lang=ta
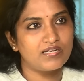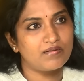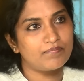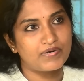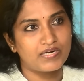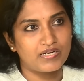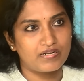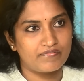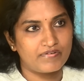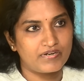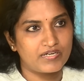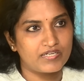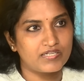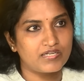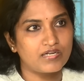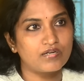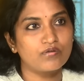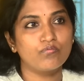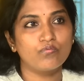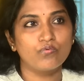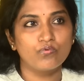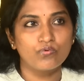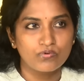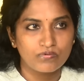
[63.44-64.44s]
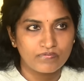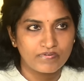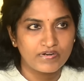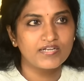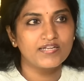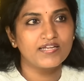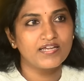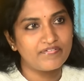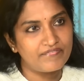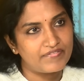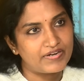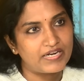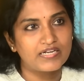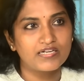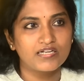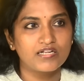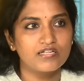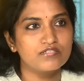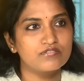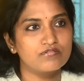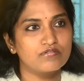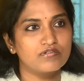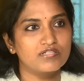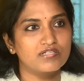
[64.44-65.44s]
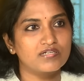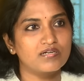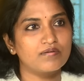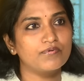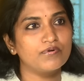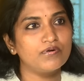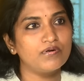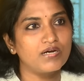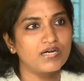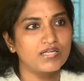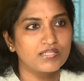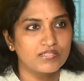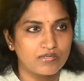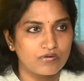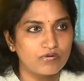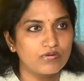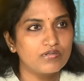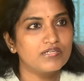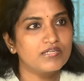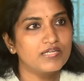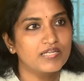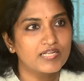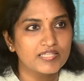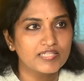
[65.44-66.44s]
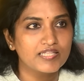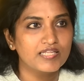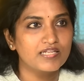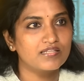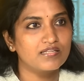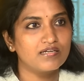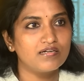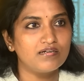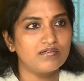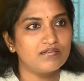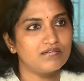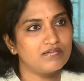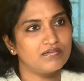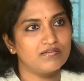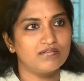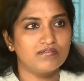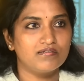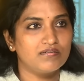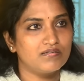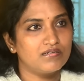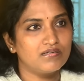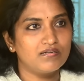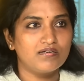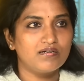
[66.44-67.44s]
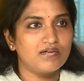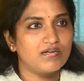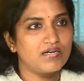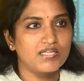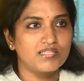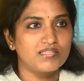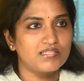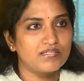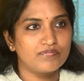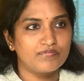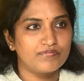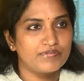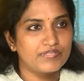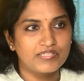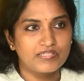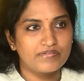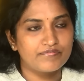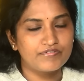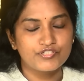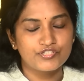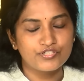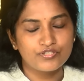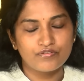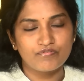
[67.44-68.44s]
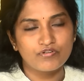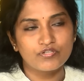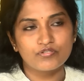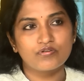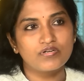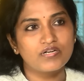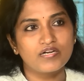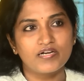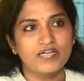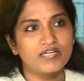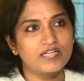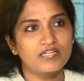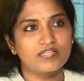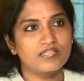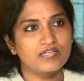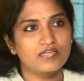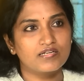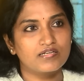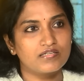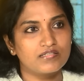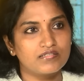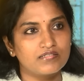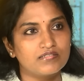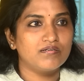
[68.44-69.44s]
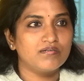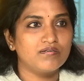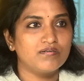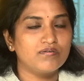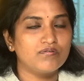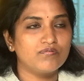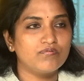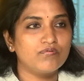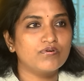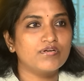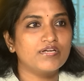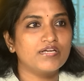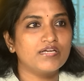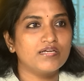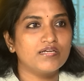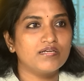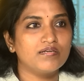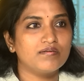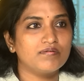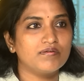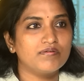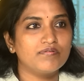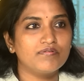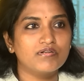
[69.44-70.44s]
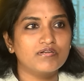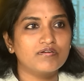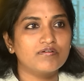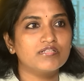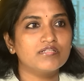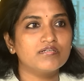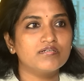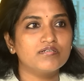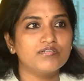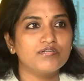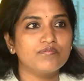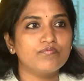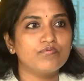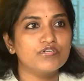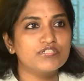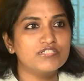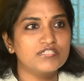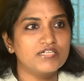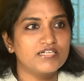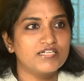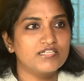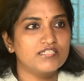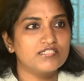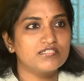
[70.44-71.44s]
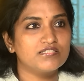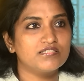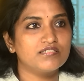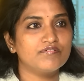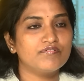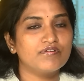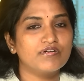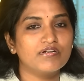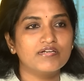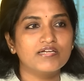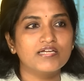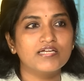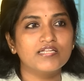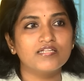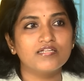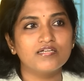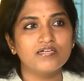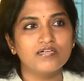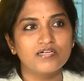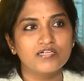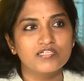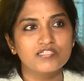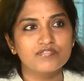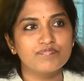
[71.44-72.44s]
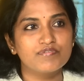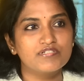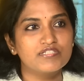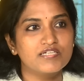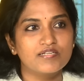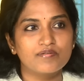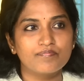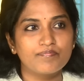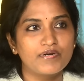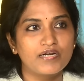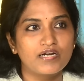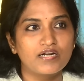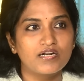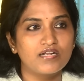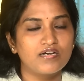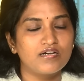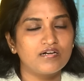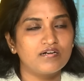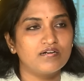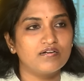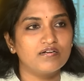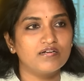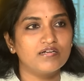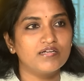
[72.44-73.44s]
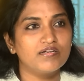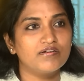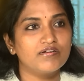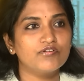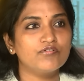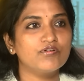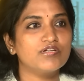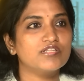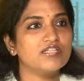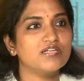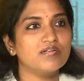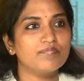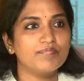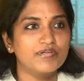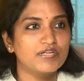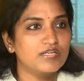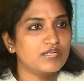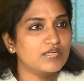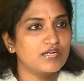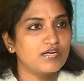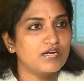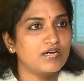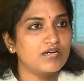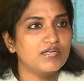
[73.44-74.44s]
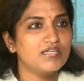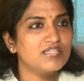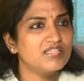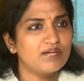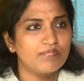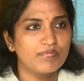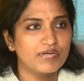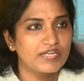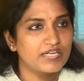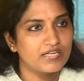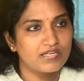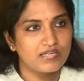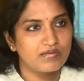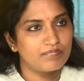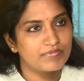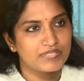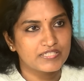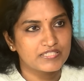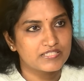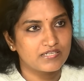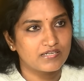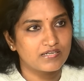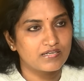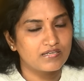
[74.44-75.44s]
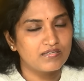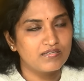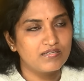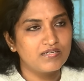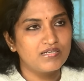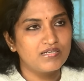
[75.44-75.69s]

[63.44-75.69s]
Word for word: இல்லை பல வாட்டி ஆனால் ஒரு வாட்டியே வேண்டான்னு சொன்னதுக்கப்புறம் அதோட நிறுத்திருந்தா அந்த இந்த விஷயம் இவ்வளோ தூரம் ஆயிருந்திருக்காரு ஓகே இவளுக்கு வந்து டிவோர்ஸ் ஆயிடுச்சு இவங்களுக்கு என்ன ஹஸ்பண்ட்ஸ் இருப்பாங்களா இன்னும் எத்தனை பேர் இருக்காங்க இந்த மாதிரியெல்லாம் பேசுகிறாங்க